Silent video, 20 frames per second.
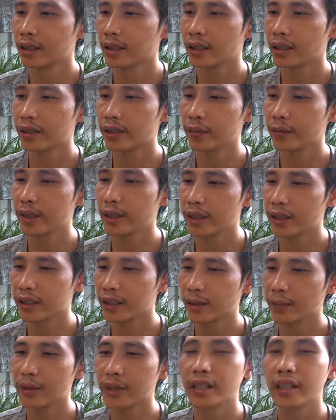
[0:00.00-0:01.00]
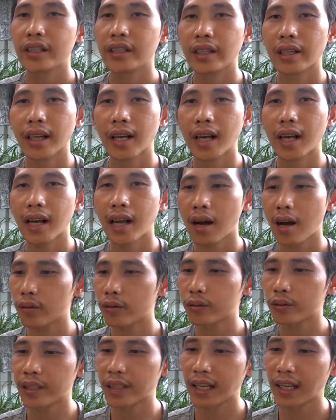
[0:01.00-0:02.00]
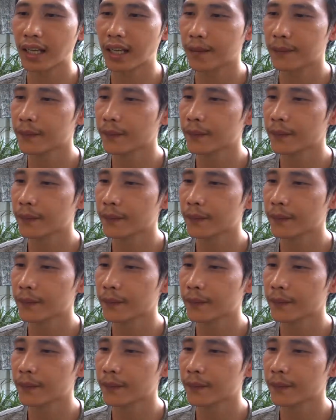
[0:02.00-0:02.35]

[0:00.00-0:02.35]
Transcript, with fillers: 啊，因为它毕竟也开了好多天了。